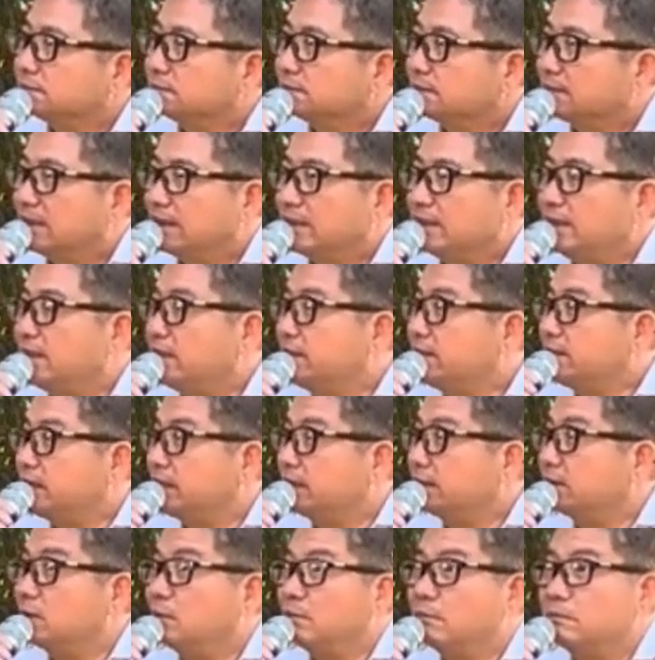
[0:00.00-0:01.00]
là gì
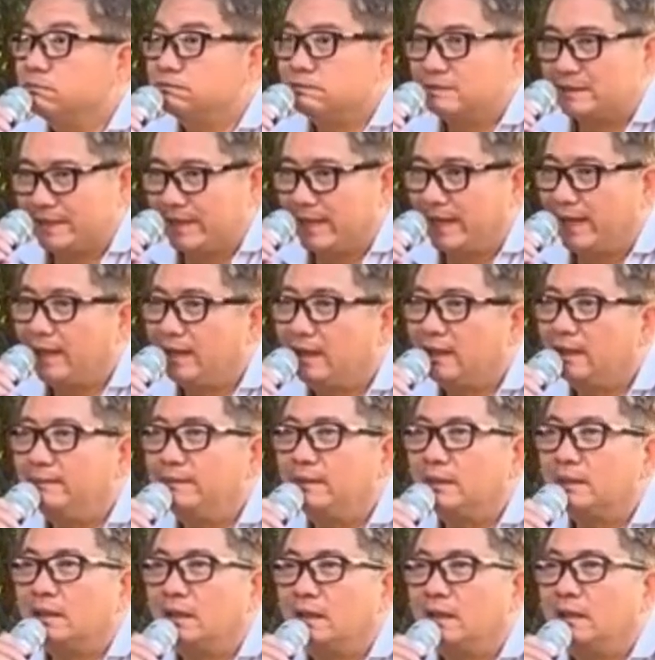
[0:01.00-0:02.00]
chảnh cũng chán lắm
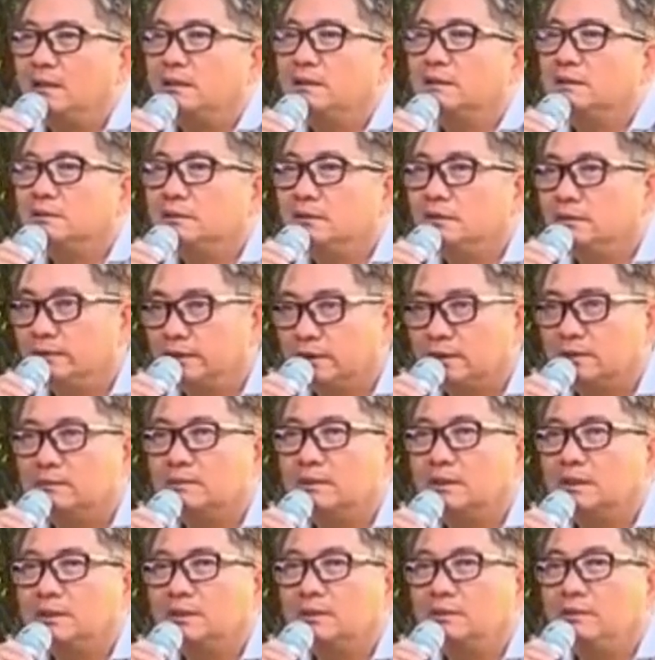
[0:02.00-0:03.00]
á con vui cũng
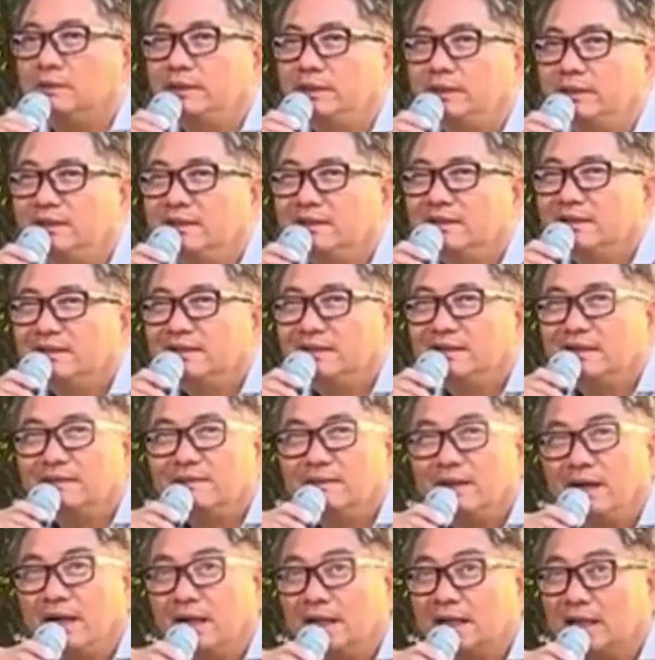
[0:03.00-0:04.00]
có vui nhưng
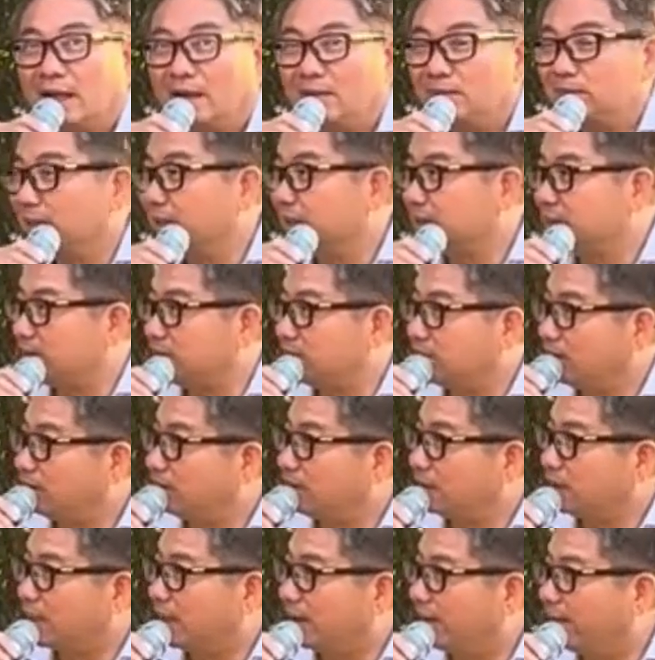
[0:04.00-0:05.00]
mà không cái chịu đâu
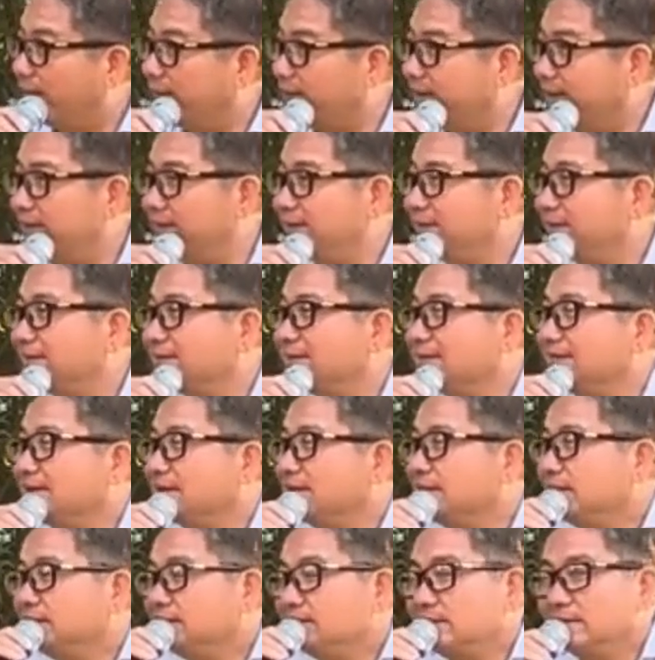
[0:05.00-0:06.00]
có nổi
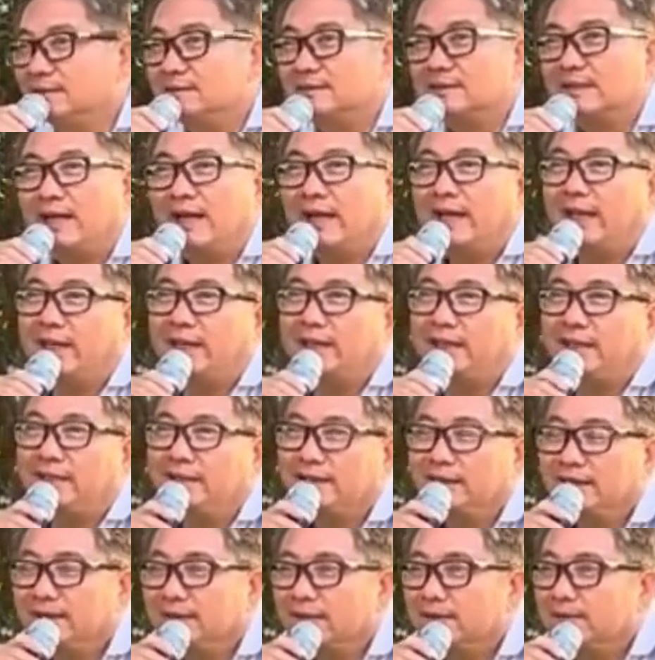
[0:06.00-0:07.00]
xuống đây
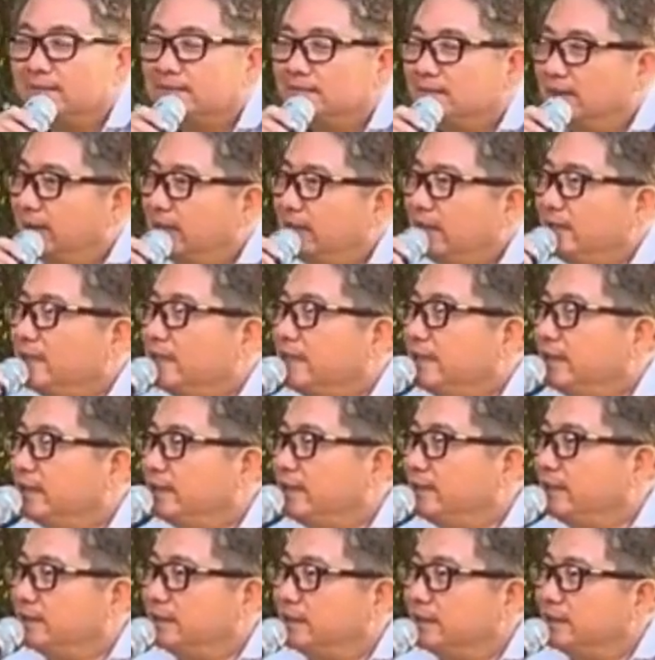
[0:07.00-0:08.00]

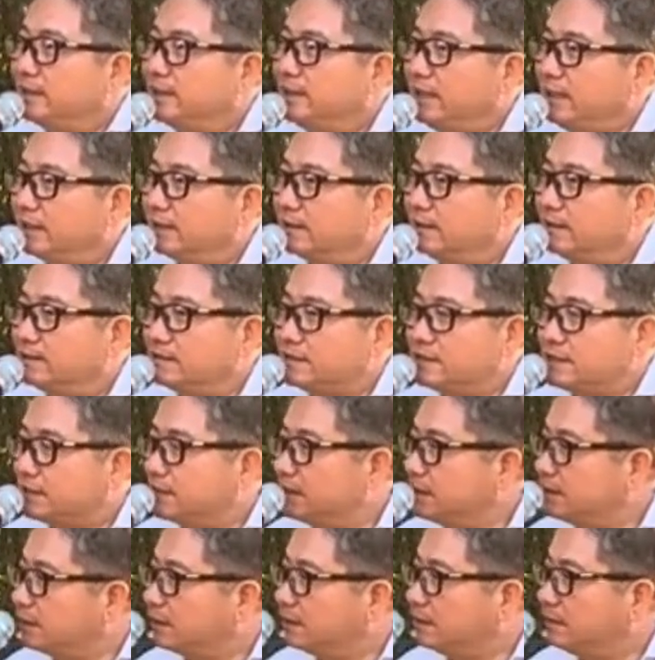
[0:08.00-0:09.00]
bị dư luận viên nổi
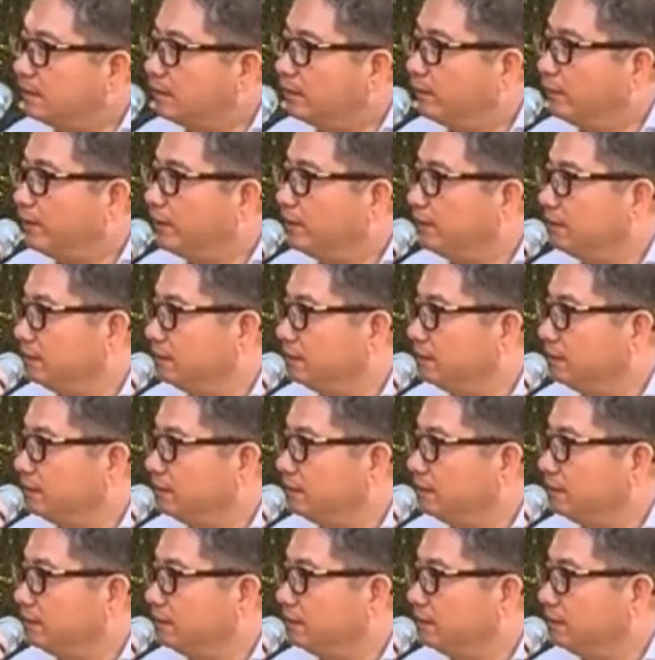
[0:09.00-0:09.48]
chửi cho vui